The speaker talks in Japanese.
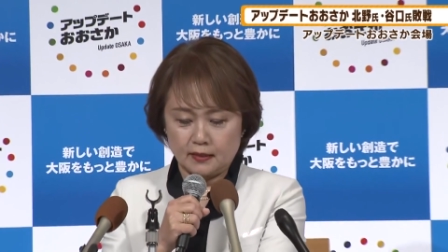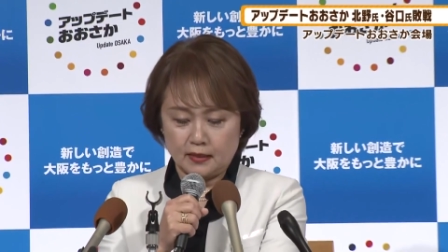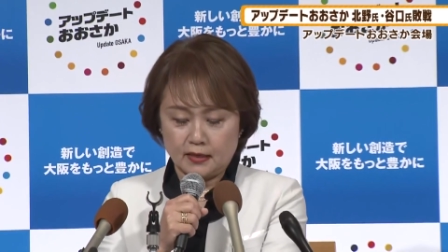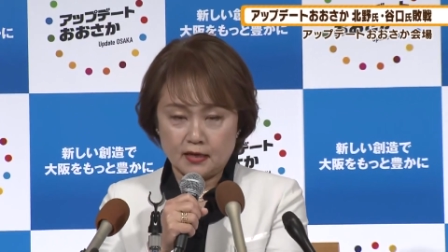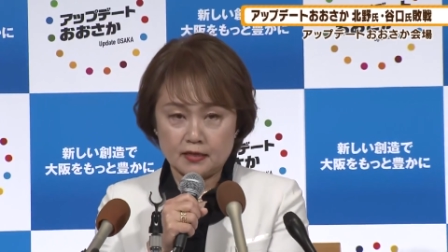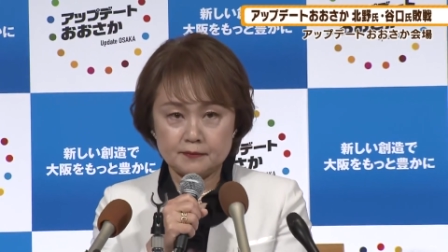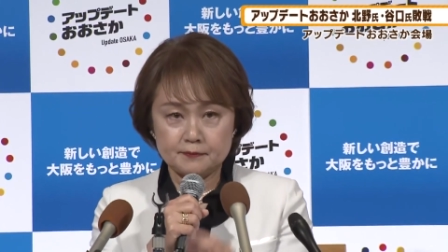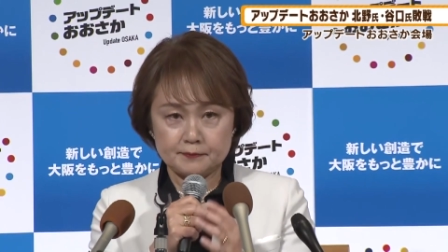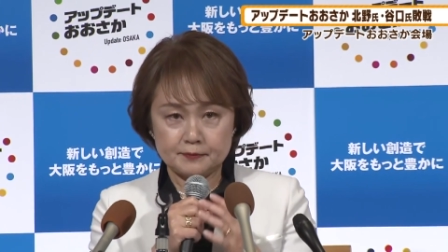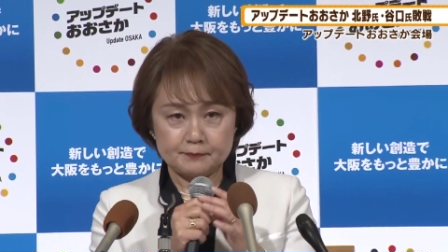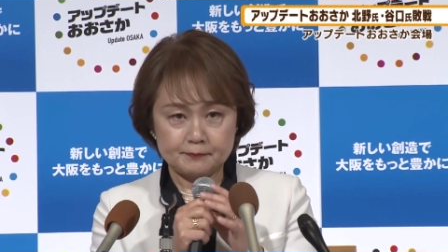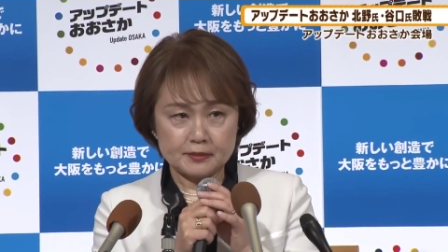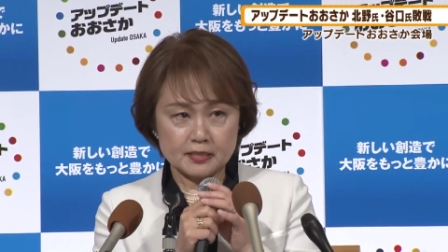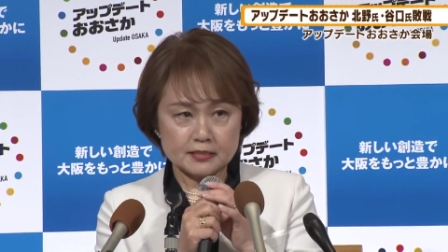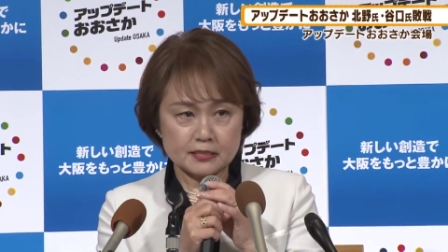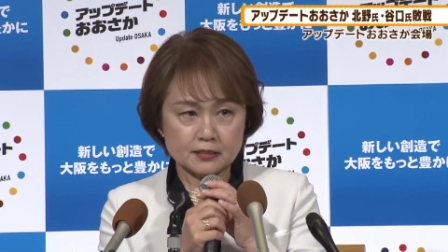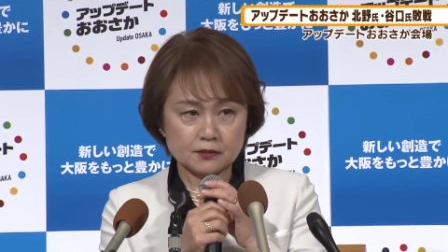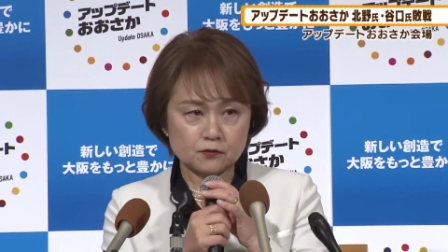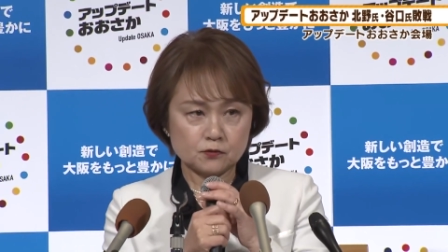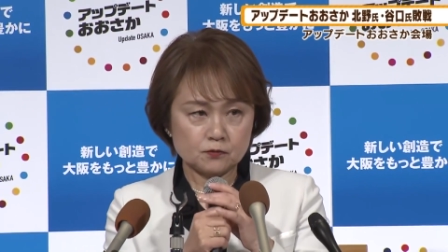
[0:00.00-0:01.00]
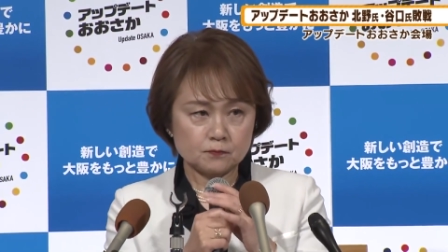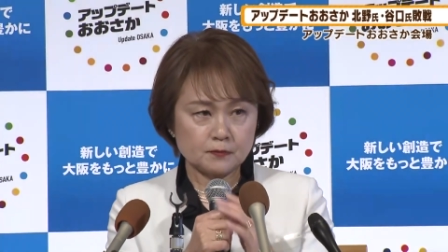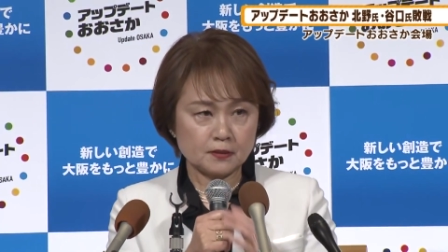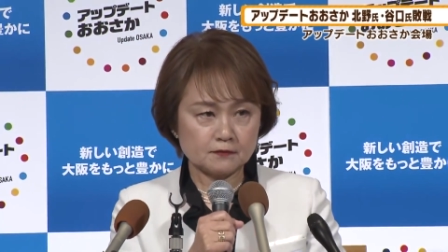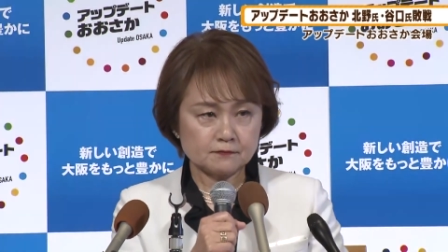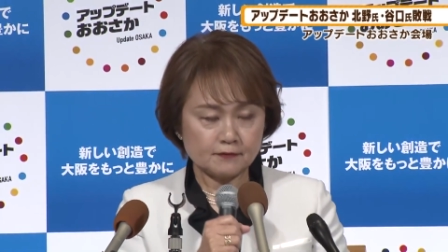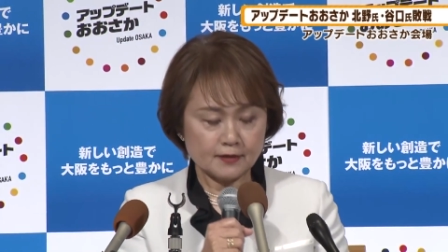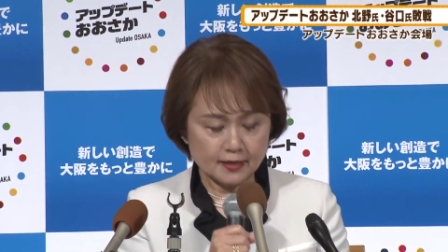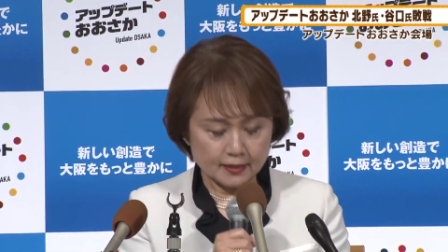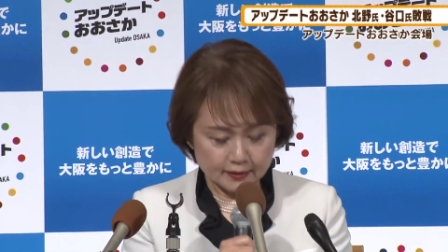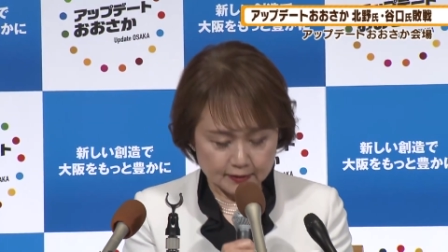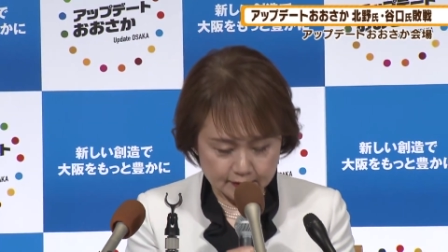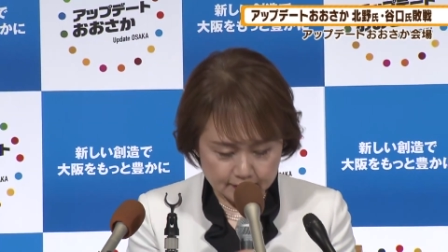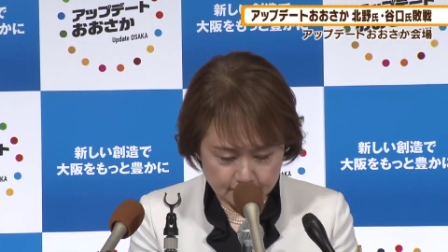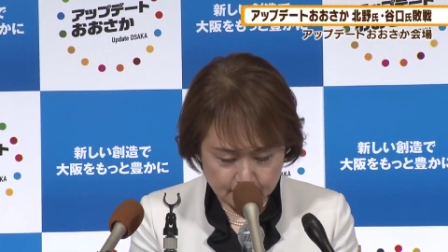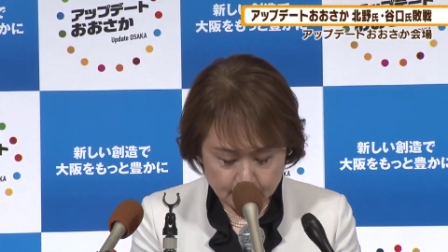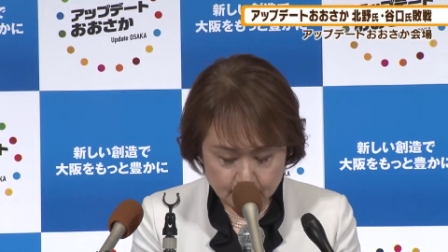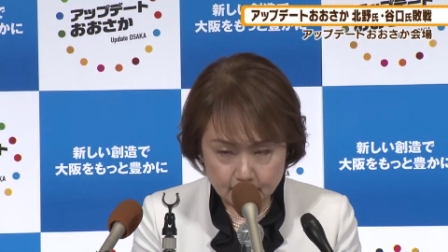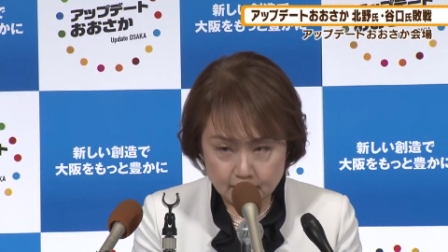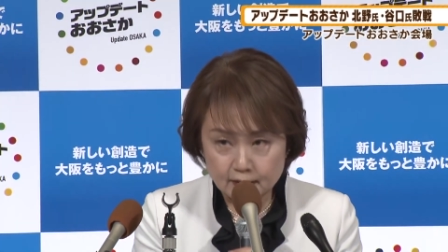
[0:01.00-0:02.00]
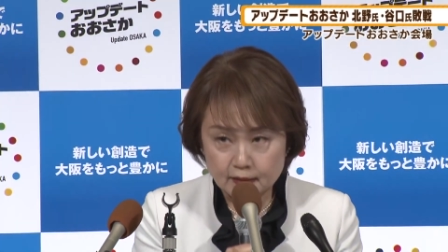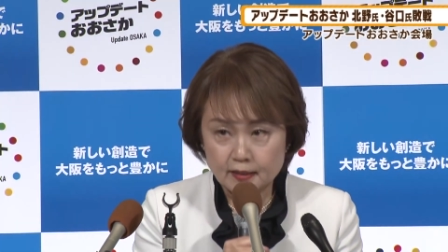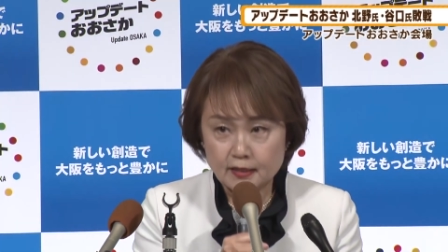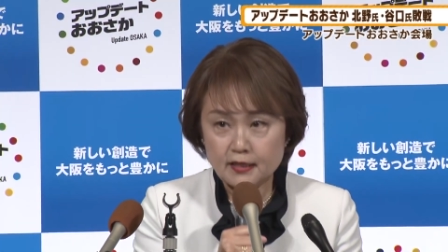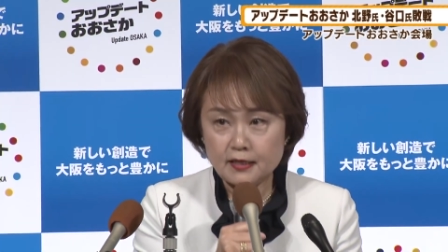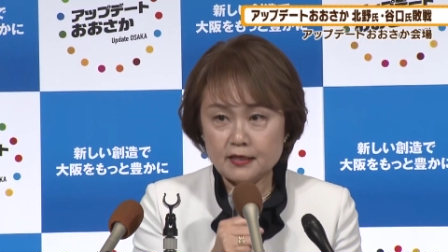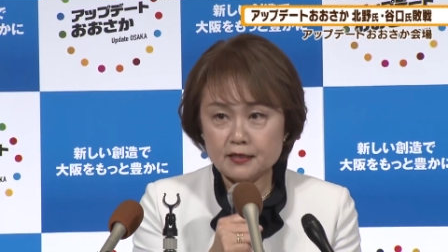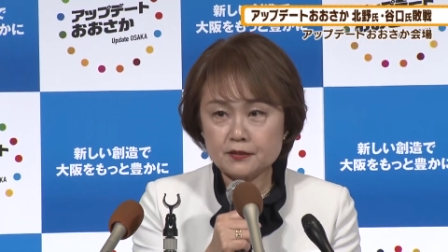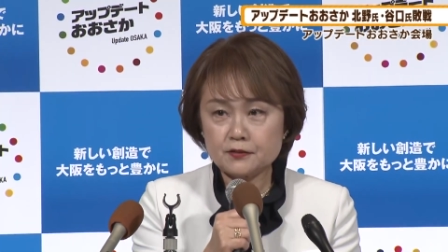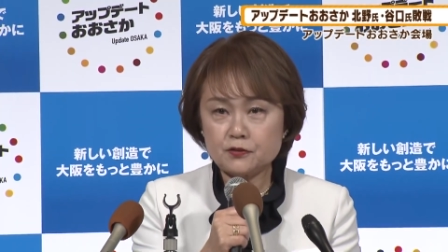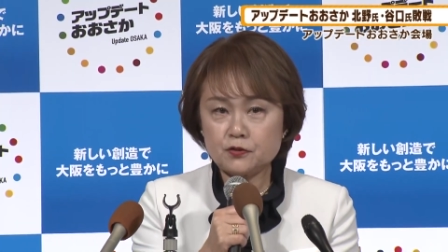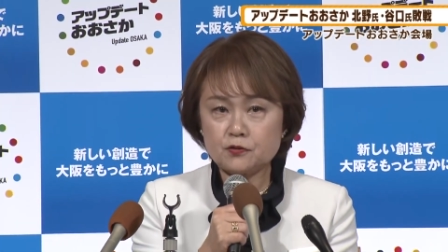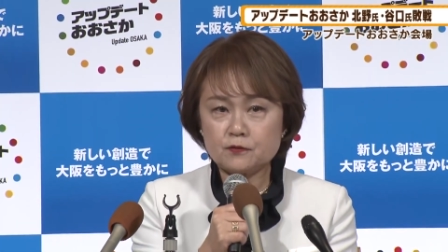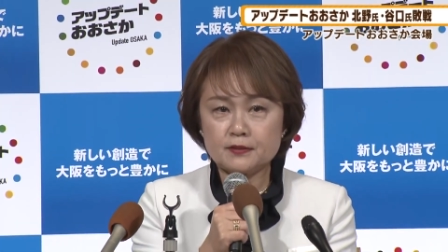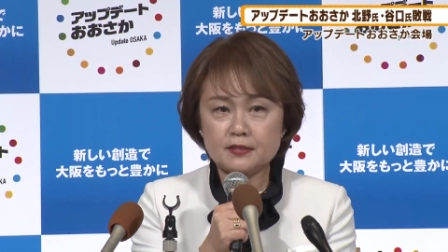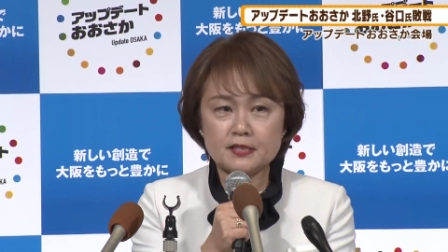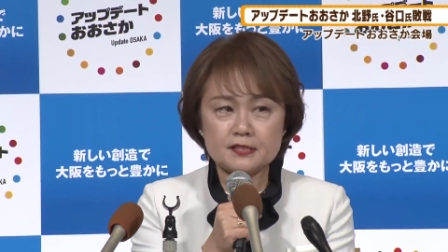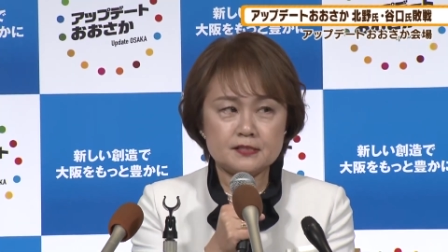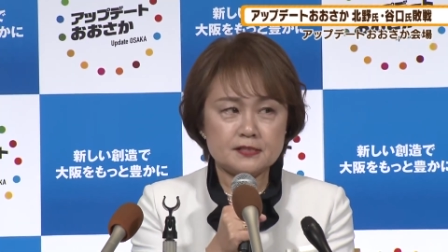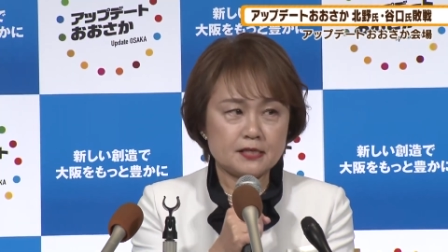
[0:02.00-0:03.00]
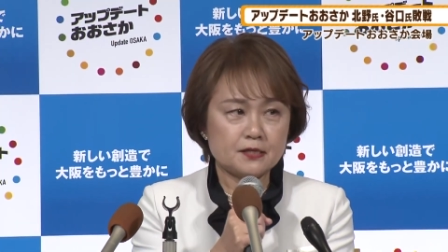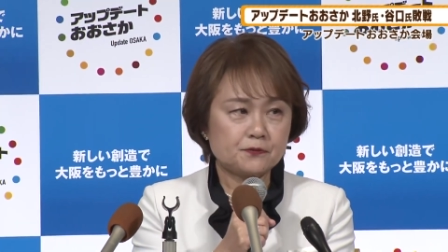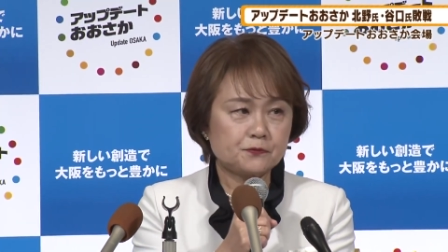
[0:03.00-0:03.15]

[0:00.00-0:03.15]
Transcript: はい、皆さんこんばんは。今日はですね、